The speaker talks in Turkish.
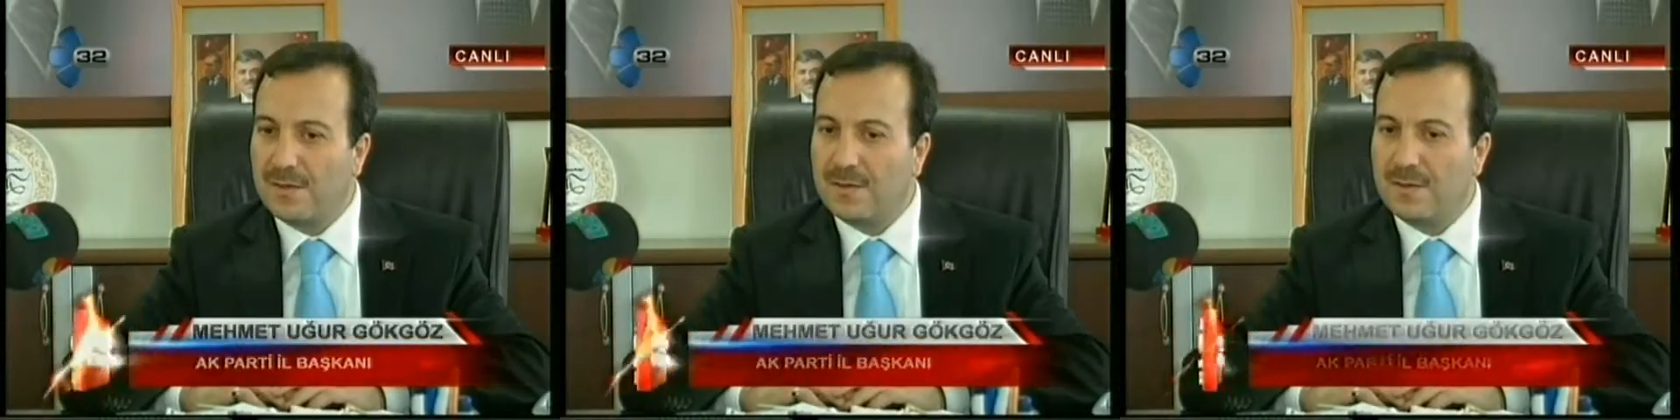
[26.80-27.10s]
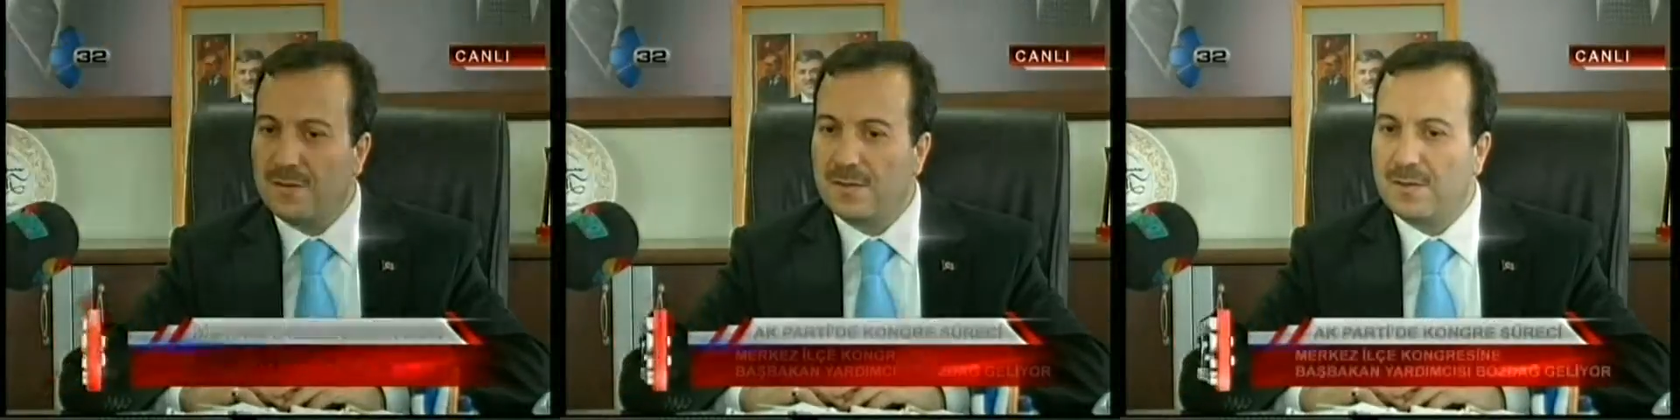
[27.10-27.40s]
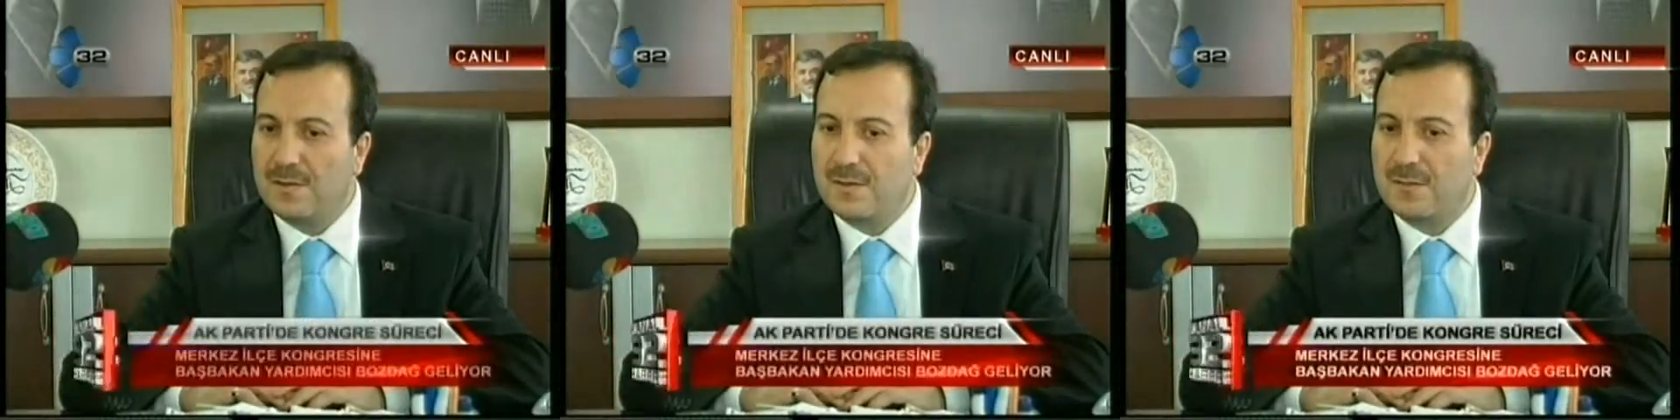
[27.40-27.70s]
Ee,
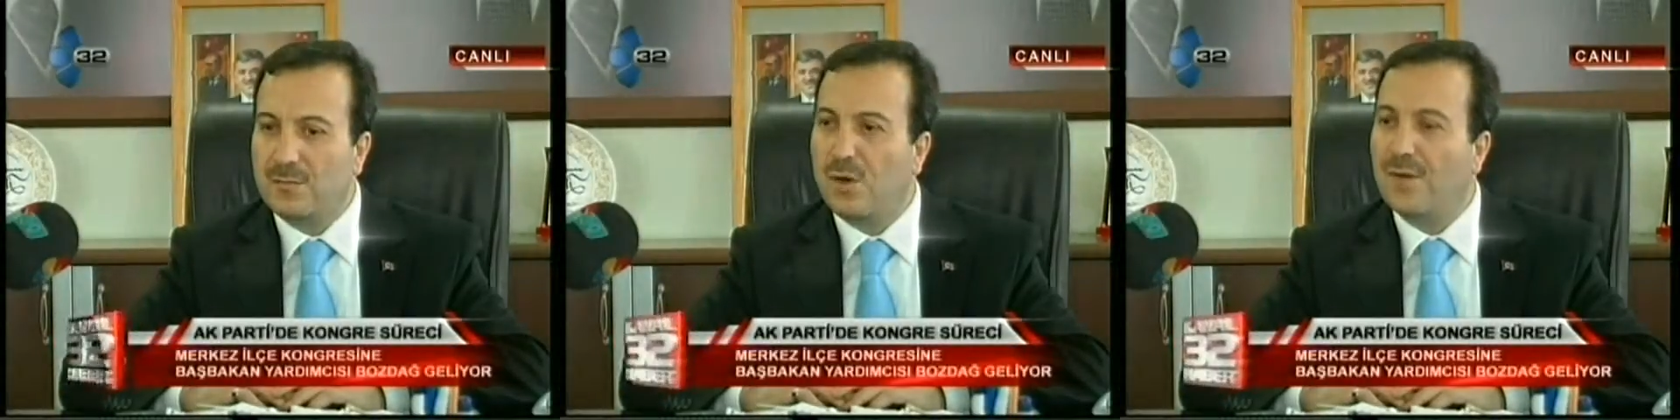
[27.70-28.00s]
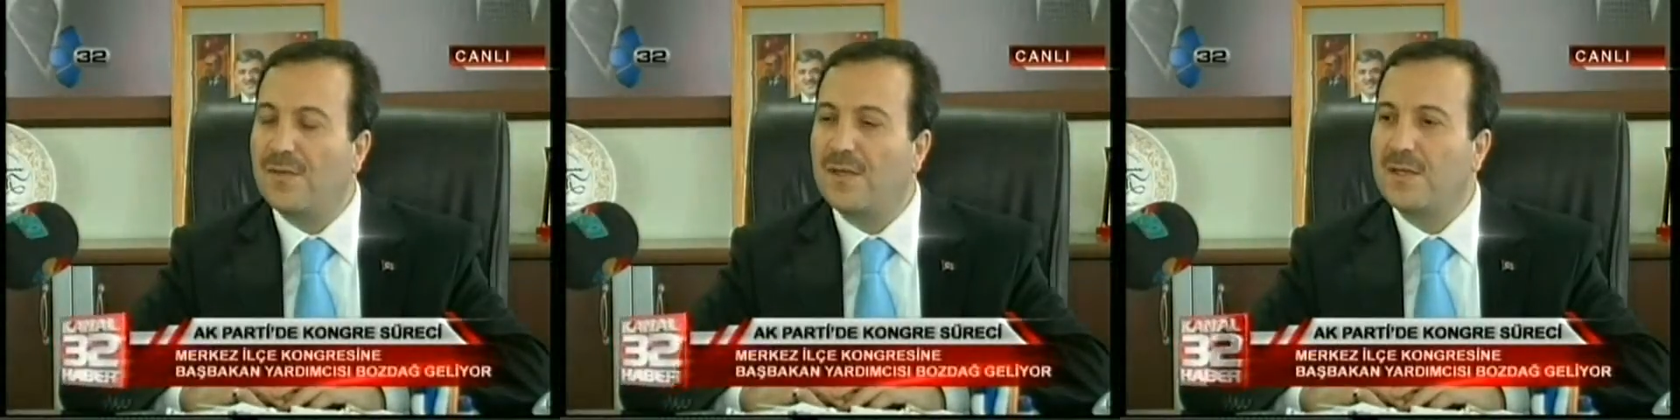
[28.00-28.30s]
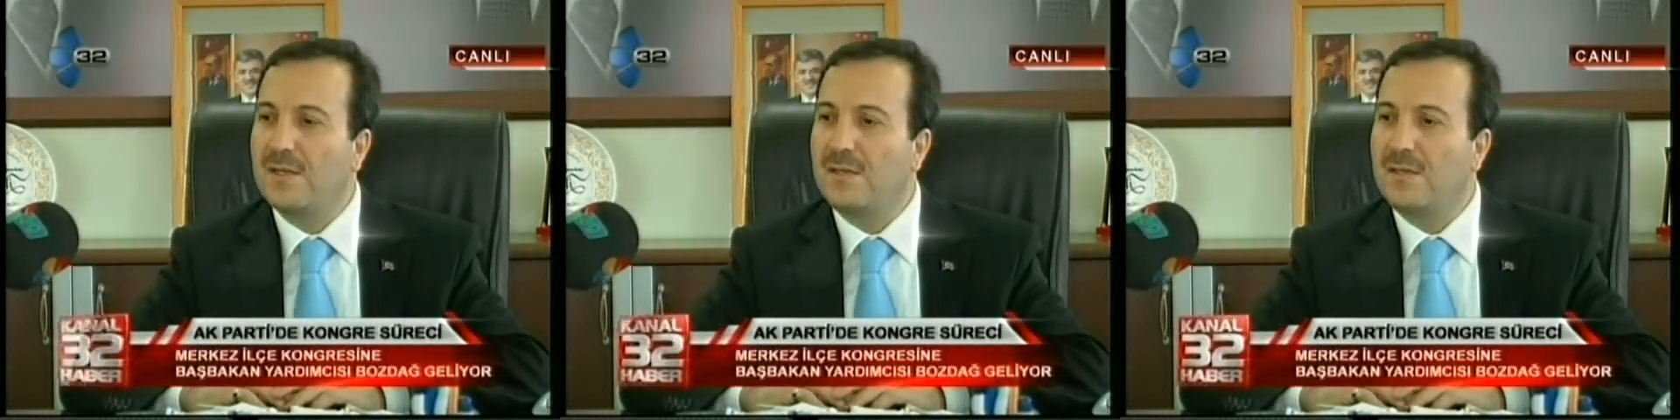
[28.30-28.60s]
bu hafta
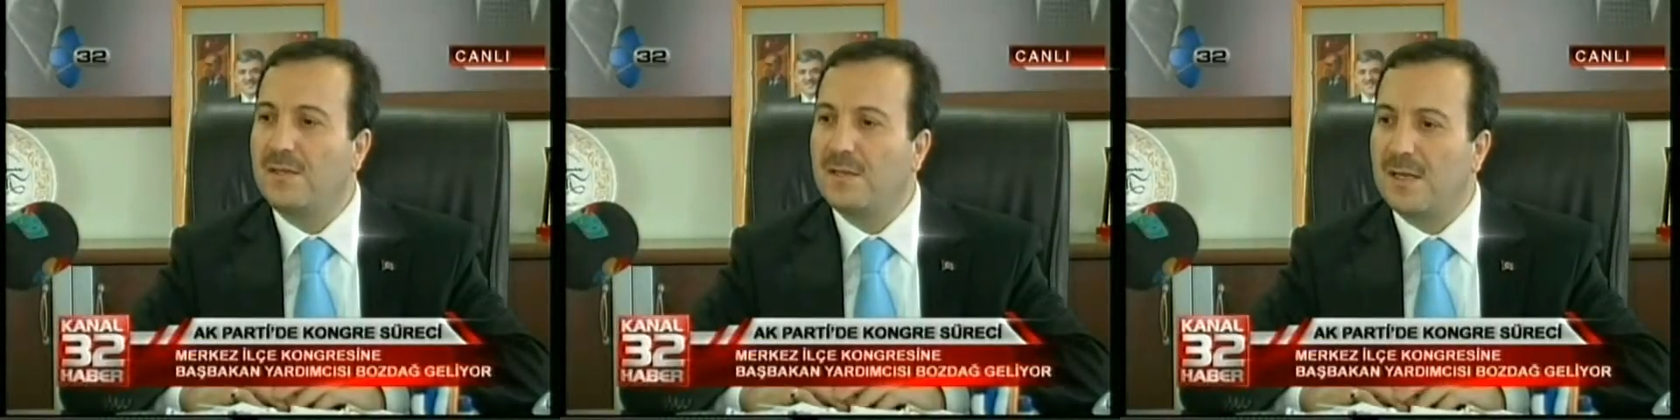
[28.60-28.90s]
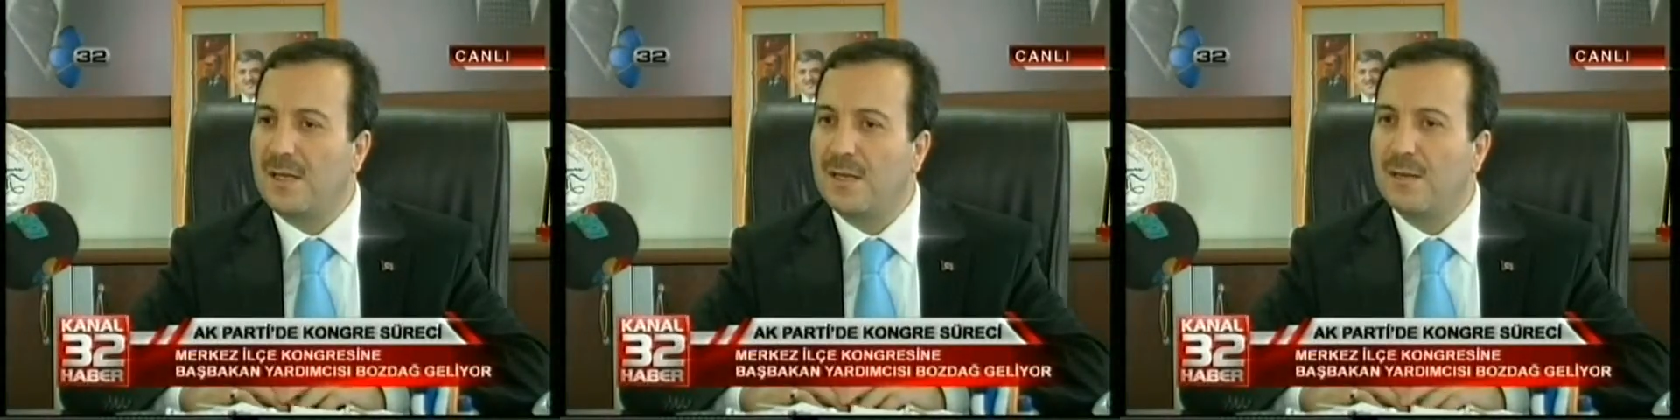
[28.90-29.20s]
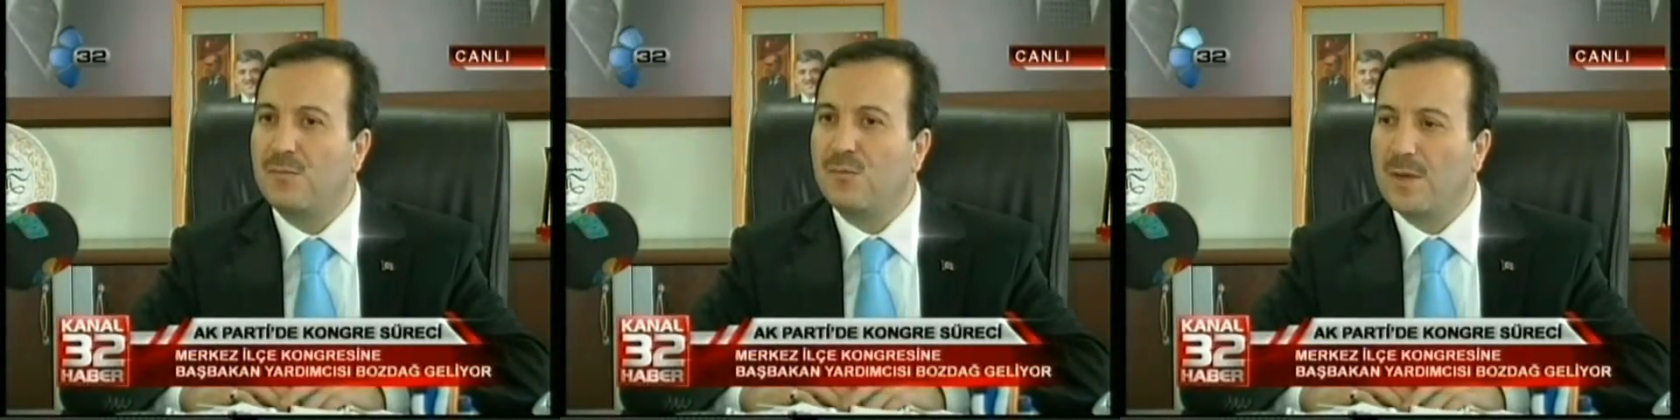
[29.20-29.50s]
ise
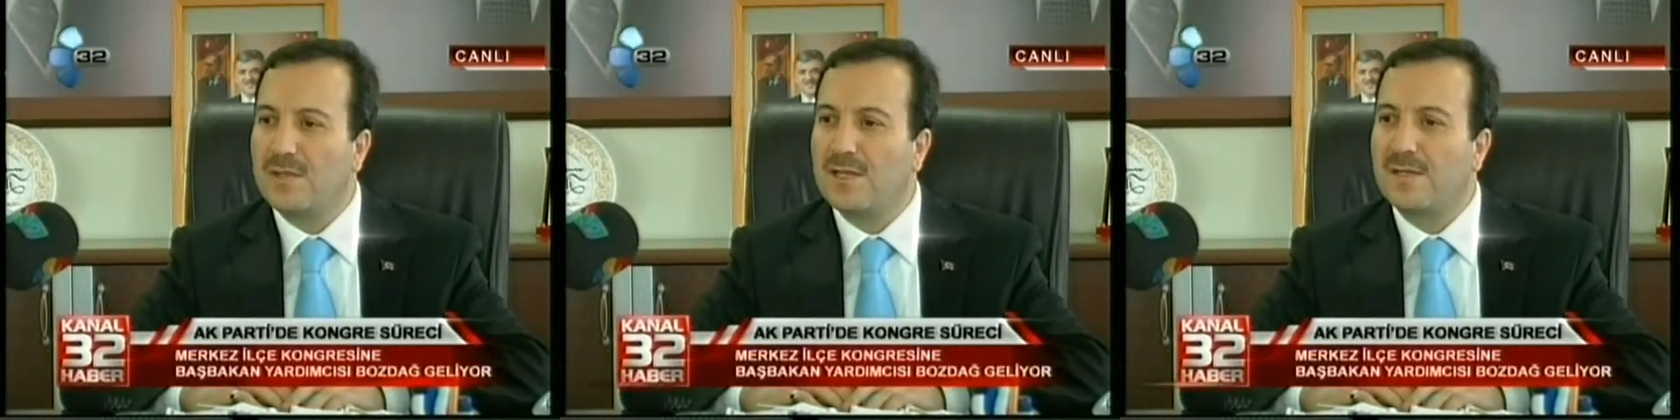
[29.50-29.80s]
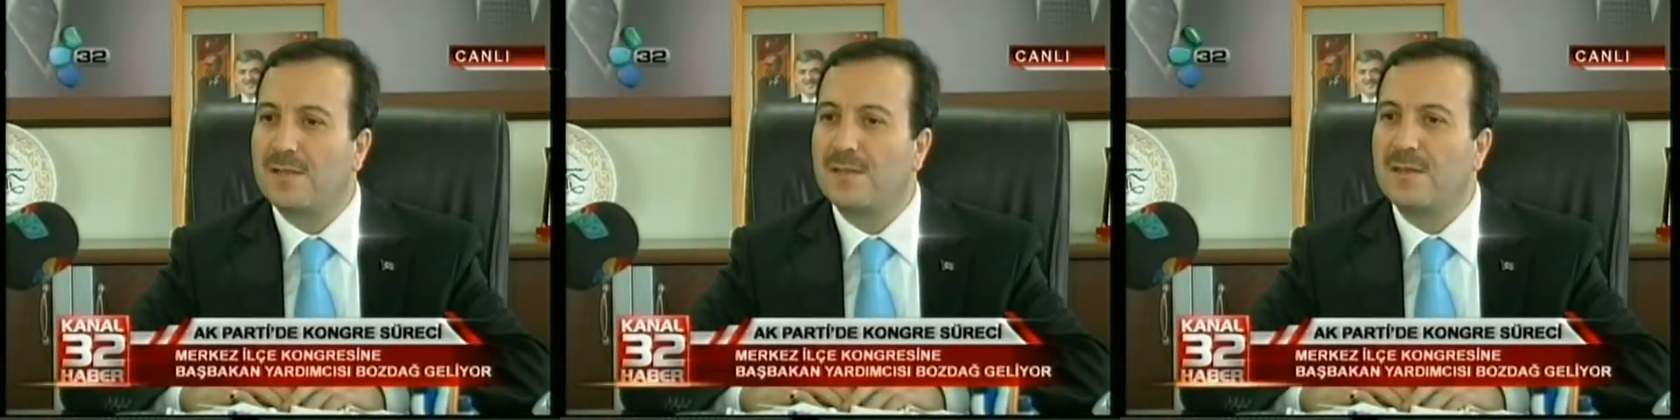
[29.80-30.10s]
bu pazar